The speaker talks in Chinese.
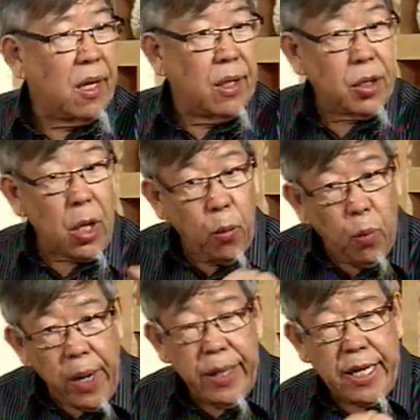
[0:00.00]
嗯，所以
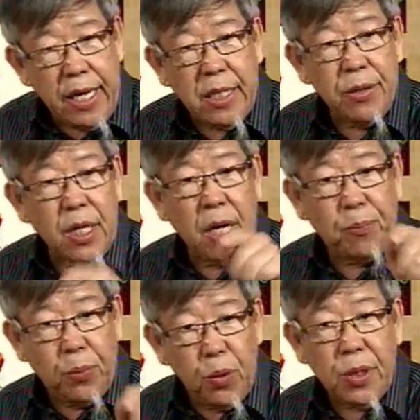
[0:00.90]
问题就这个
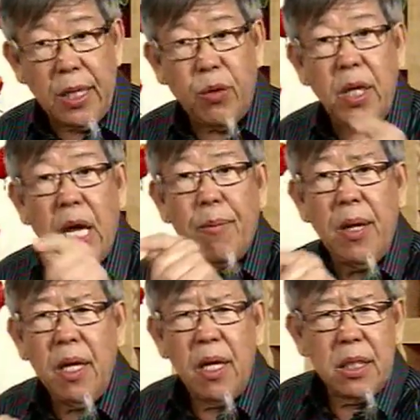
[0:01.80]
补选对他
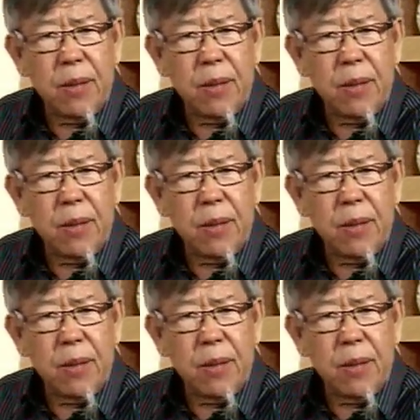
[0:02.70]
们